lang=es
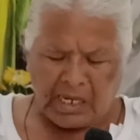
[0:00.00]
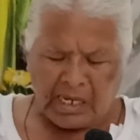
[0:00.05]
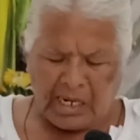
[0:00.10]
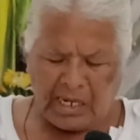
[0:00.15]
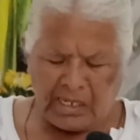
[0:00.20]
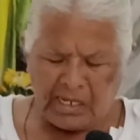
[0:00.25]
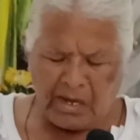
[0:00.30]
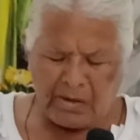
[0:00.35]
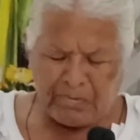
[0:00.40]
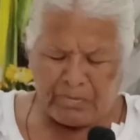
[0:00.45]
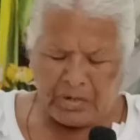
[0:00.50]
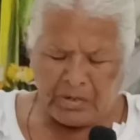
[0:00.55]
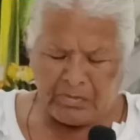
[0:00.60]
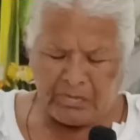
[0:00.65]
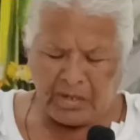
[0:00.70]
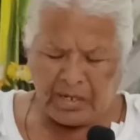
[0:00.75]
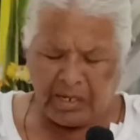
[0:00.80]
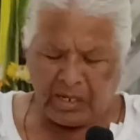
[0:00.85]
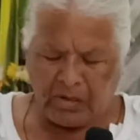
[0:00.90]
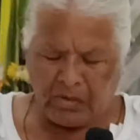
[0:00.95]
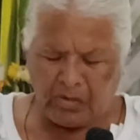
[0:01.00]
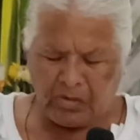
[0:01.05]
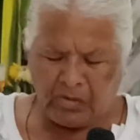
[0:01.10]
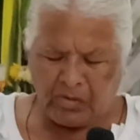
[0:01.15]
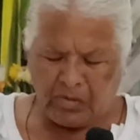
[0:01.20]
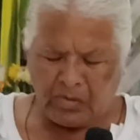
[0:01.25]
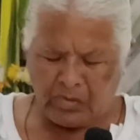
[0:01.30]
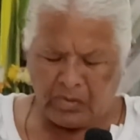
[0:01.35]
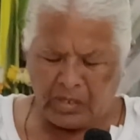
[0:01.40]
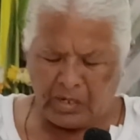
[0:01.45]
El día
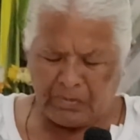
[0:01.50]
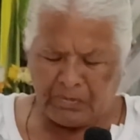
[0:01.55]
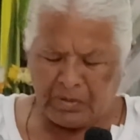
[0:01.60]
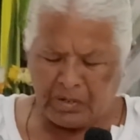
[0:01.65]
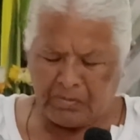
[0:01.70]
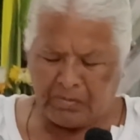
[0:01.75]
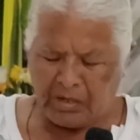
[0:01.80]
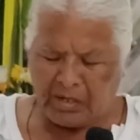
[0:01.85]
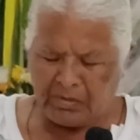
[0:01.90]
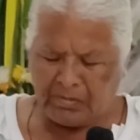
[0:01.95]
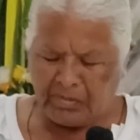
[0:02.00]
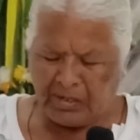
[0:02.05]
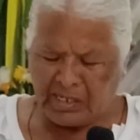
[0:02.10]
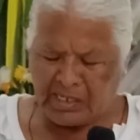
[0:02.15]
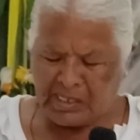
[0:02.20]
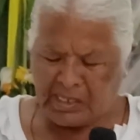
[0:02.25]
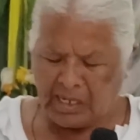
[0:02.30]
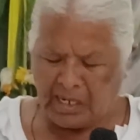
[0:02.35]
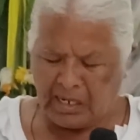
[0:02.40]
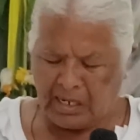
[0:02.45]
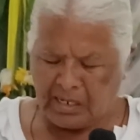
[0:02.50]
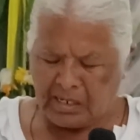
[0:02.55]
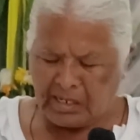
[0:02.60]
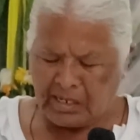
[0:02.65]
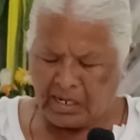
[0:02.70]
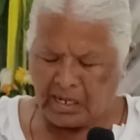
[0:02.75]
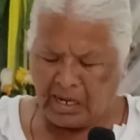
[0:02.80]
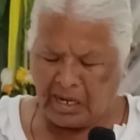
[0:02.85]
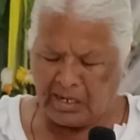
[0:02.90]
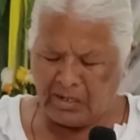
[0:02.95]
primero del primer mes del
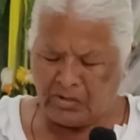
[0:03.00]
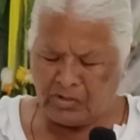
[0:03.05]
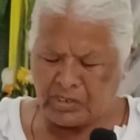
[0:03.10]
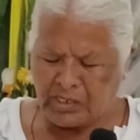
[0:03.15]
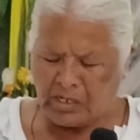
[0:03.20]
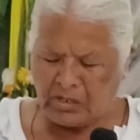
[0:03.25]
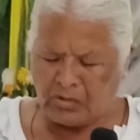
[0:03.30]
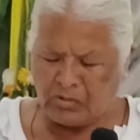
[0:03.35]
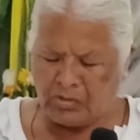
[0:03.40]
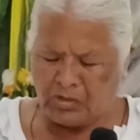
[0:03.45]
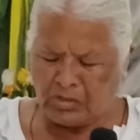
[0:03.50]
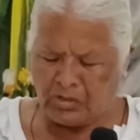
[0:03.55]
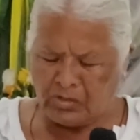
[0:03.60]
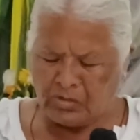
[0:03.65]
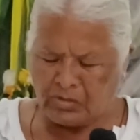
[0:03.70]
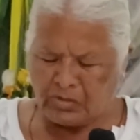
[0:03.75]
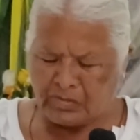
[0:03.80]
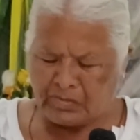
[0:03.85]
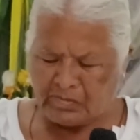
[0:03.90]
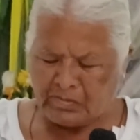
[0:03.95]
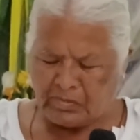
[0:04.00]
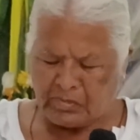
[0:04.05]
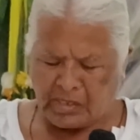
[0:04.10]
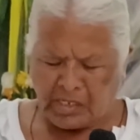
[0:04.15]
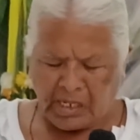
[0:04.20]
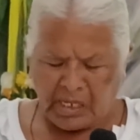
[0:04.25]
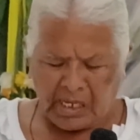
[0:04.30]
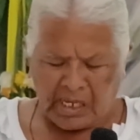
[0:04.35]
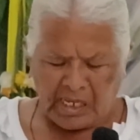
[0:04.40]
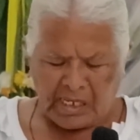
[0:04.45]
año segundo,
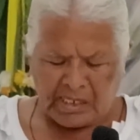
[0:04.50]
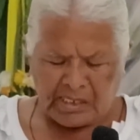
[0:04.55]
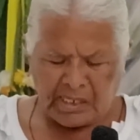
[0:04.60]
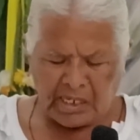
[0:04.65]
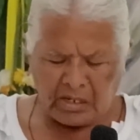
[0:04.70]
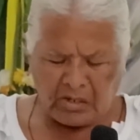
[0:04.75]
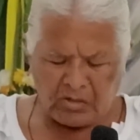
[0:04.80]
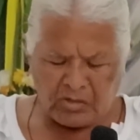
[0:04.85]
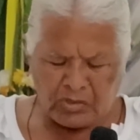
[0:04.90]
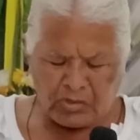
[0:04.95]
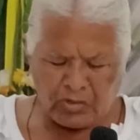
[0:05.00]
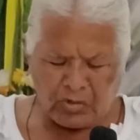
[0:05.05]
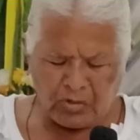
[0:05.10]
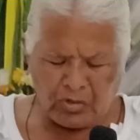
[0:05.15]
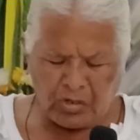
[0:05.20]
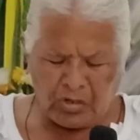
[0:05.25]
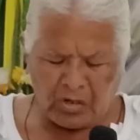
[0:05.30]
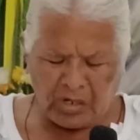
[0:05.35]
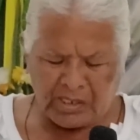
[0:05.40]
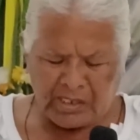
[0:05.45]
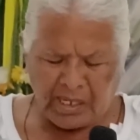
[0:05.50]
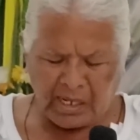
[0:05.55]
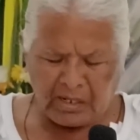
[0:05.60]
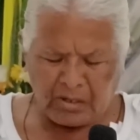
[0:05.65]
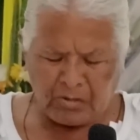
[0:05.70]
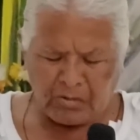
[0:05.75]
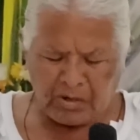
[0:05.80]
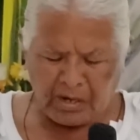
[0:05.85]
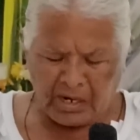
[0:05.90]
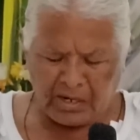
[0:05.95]
se construyó el
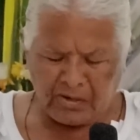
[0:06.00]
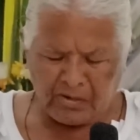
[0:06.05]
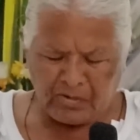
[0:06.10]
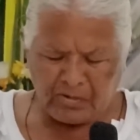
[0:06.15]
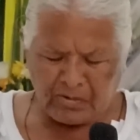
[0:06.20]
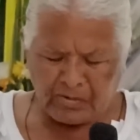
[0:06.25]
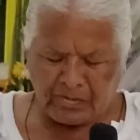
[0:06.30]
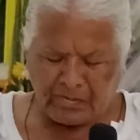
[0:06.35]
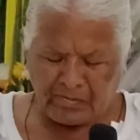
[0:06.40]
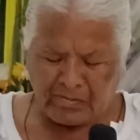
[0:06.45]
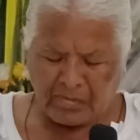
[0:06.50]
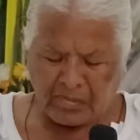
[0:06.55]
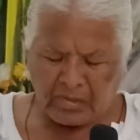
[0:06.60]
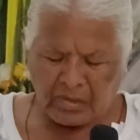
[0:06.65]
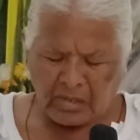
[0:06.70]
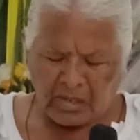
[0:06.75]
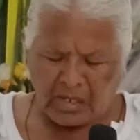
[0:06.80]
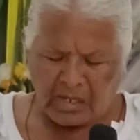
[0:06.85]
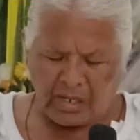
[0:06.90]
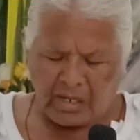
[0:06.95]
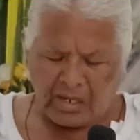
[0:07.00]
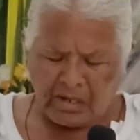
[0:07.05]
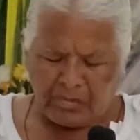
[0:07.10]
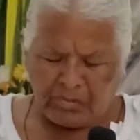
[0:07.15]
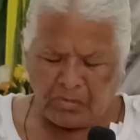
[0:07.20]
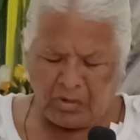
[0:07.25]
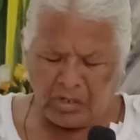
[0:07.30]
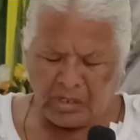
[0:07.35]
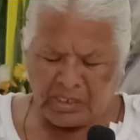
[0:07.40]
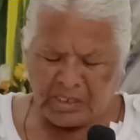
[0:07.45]
santuario.
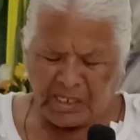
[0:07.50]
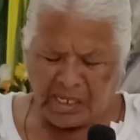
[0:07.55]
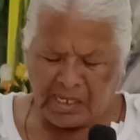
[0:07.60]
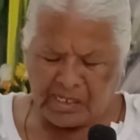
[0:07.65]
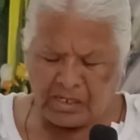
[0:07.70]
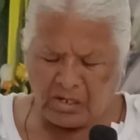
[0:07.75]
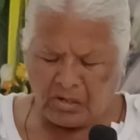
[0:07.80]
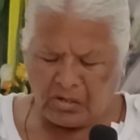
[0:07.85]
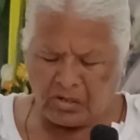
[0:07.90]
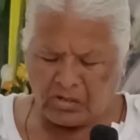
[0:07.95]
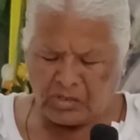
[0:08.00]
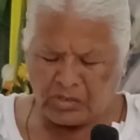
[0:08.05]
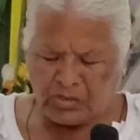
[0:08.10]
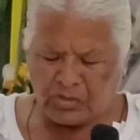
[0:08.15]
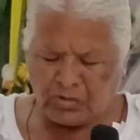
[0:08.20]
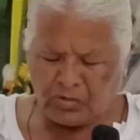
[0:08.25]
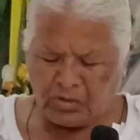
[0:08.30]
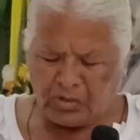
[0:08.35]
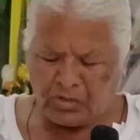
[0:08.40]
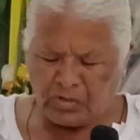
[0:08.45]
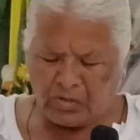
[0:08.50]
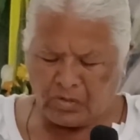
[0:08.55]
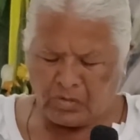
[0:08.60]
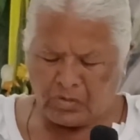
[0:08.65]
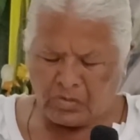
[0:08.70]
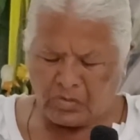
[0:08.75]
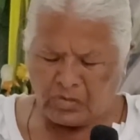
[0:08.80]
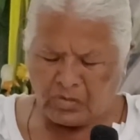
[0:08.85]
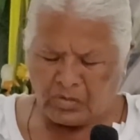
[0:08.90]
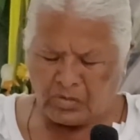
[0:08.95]
Moisés lo
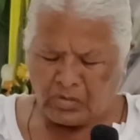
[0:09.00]
construyó,